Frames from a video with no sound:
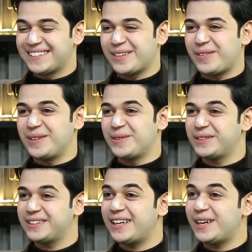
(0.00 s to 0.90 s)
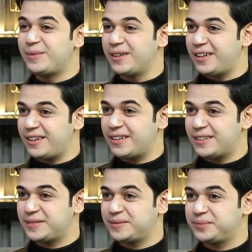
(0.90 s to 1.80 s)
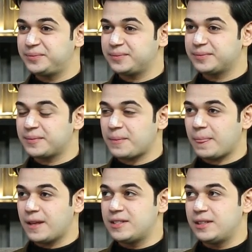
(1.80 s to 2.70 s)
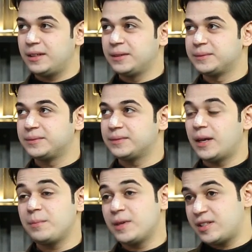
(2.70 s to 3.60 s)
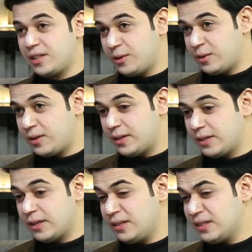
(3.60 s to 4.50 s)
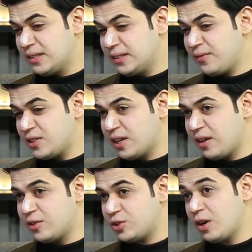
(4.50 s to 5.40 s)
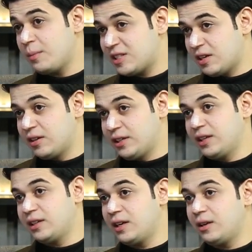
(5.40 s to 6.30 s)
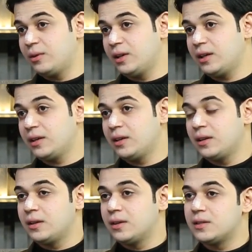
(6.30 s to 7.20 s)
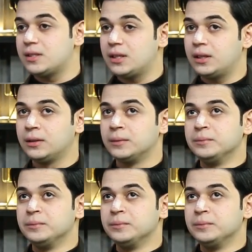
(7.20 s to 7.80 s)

طبعا هو طلع بلقاء نعم زين هم يسالوه نفس هذا السؤال بس اني يعني قالوا له زين